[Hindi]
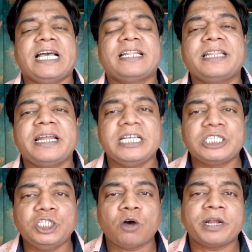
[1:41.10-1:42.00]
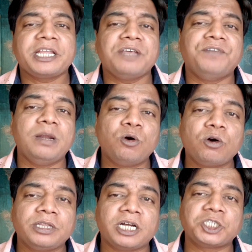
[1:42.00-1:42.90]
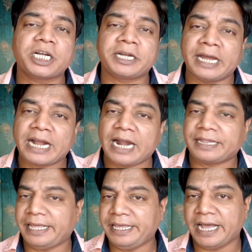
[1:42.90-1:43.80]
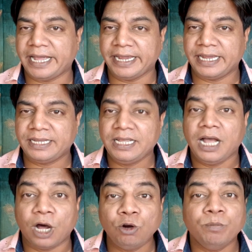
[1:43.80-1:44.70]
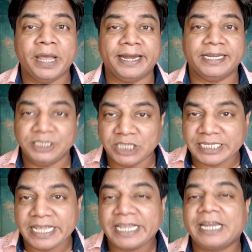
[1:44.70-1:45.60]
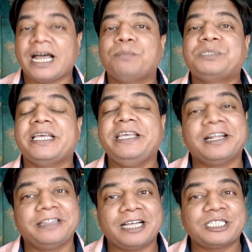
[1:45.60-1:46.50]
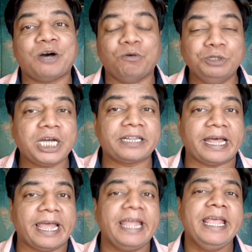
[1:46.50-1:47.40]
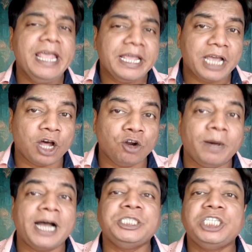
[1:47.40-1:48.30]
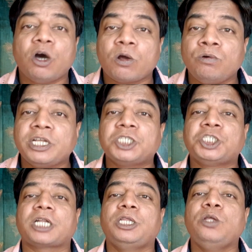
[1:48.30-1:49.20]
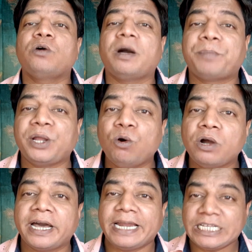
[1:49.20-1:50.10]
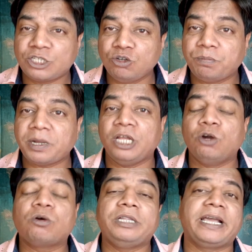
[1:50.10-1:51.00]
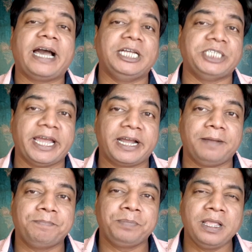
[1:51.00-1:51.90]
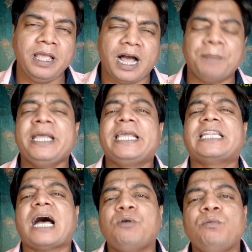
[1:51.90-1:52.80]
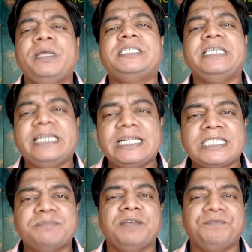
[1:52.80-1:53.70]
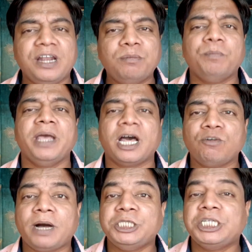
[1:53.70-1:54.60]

ज़्यादातर इस यौनर की फिल्मों को दर्शक नकारते ही आए हैं हनुमैन जैसे कि नाम से ही अंदाज़ा हो जाता है कि हनुमान जी और उनकी शक्तियों का प्रयोग कर इस सुपर हीरो को दिखाया जाएगा हमने किताबों में सीरियल्स में फिल्मों में हनुमान जी